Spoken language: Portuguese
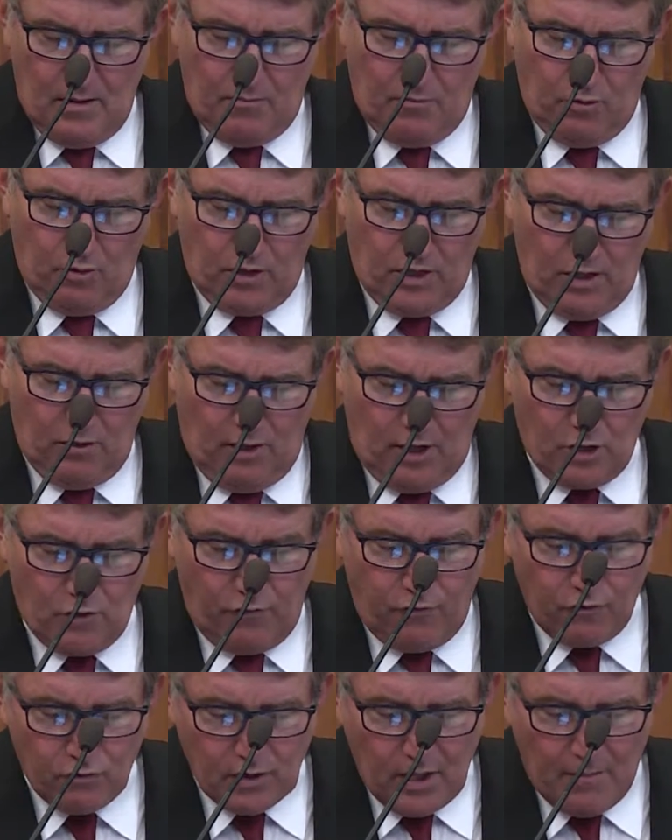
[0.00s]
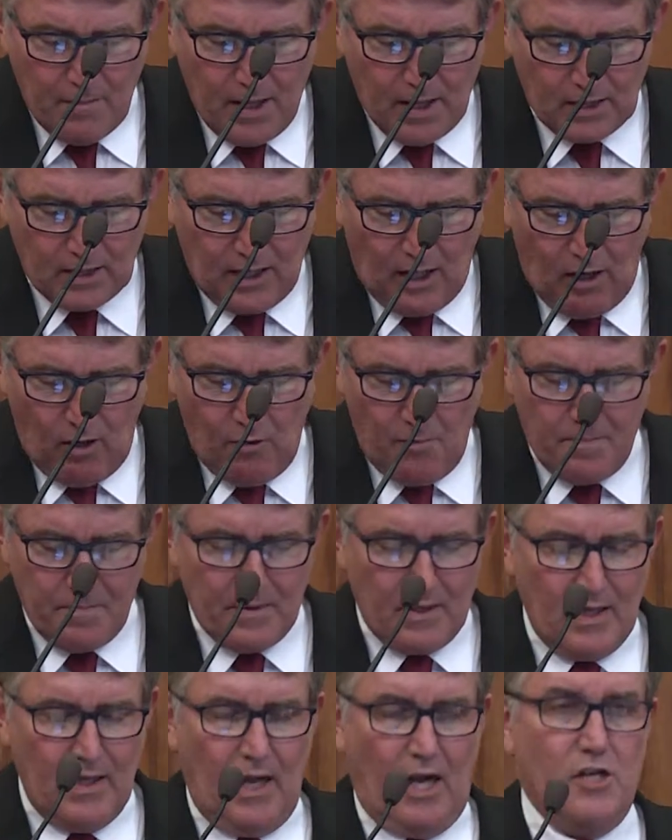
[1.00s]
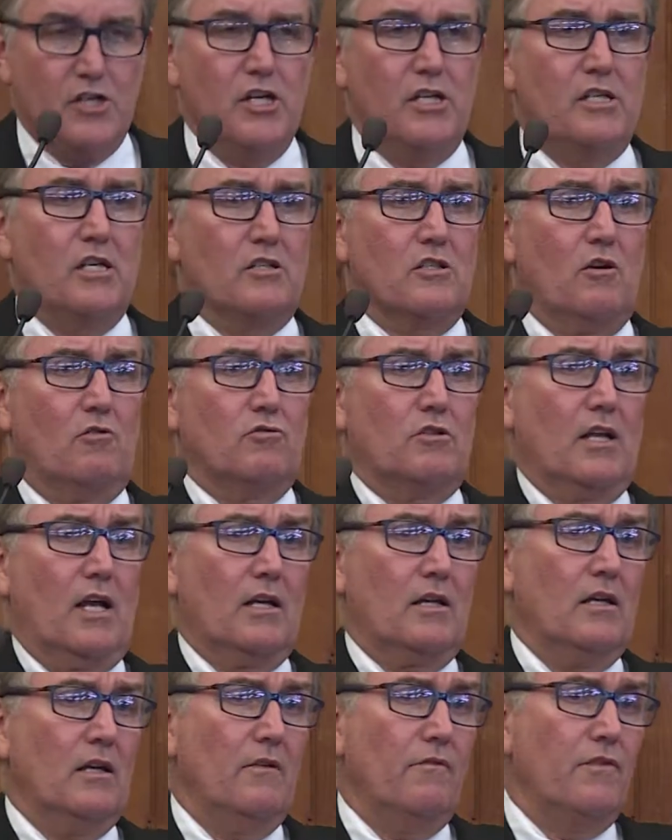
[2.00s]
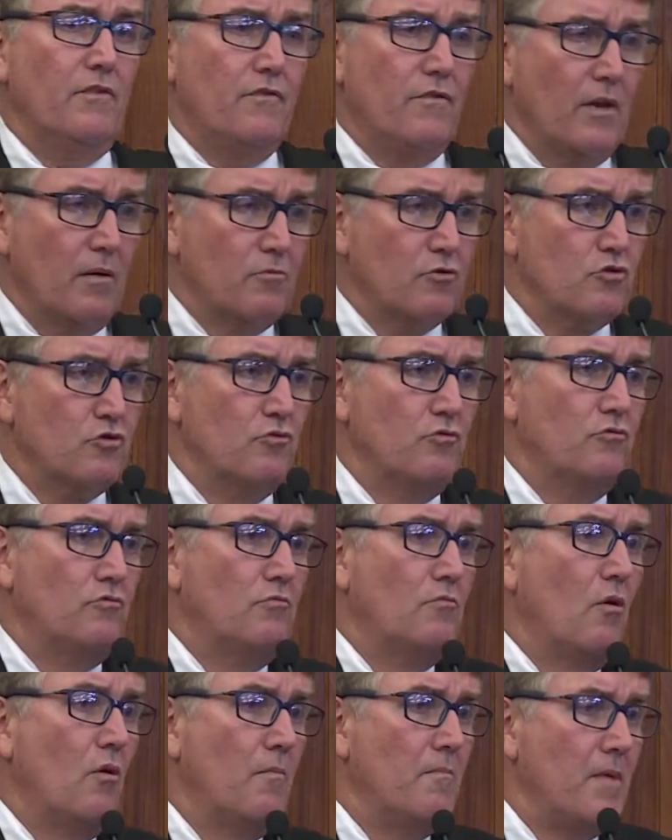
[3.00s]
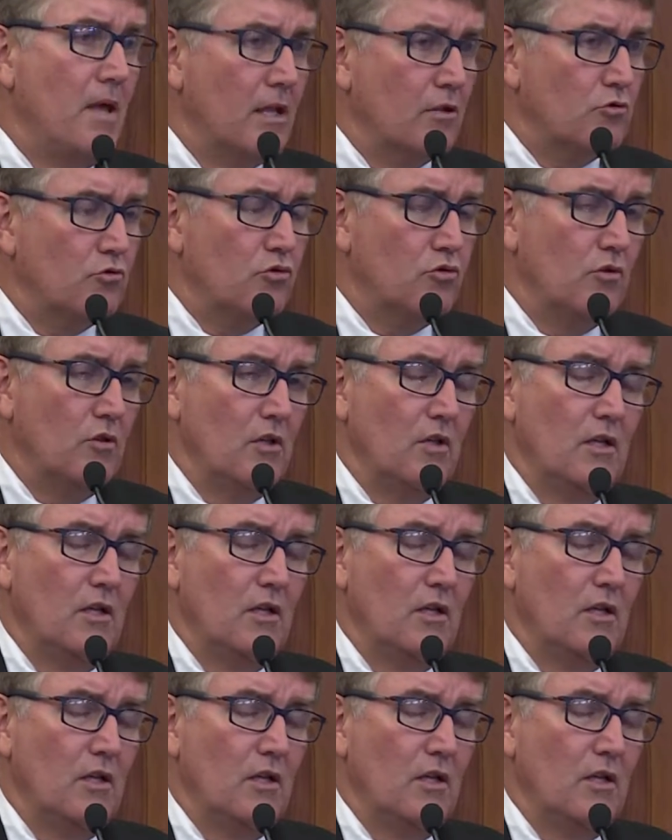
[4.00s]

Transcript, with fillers: porque eu acho fundamental a gente exaltar que vivemos um momento